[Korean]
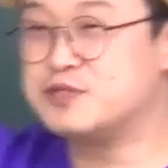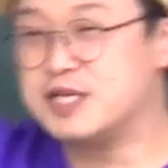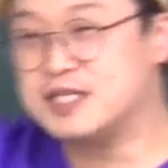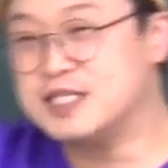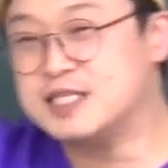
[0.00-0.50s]

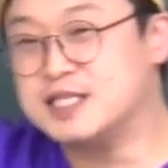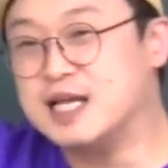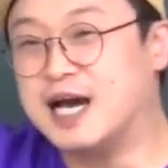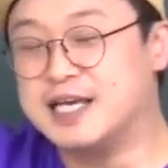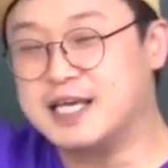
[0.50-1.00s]

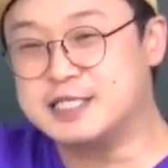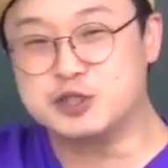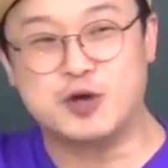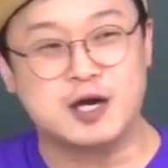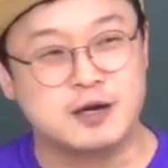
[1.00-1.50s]
분사는
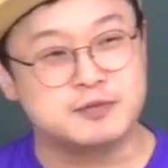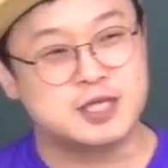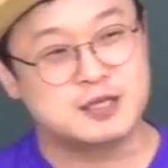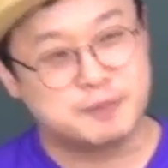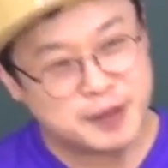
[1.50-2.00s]
ing, 과거
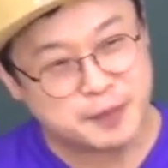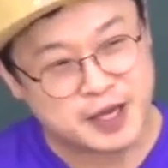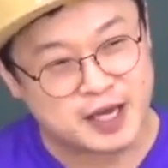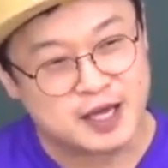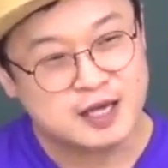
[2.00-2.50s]
분사는
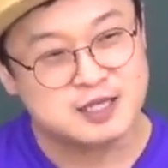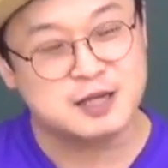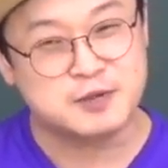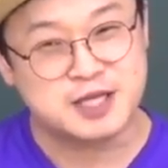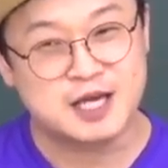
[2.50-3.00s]
pp.
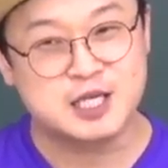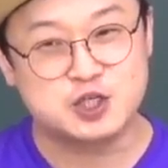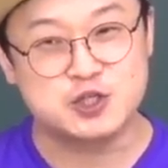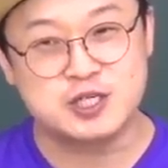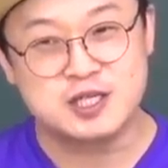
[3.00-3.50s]
근데 뭐다?
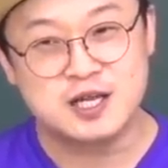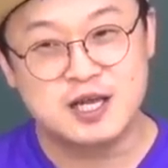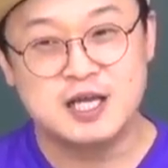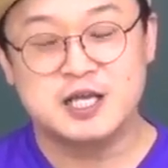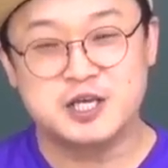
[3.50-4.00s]
기준은
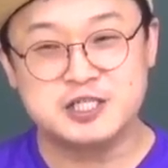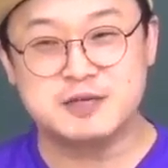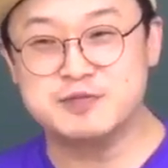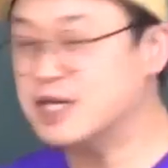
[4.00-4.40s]
현재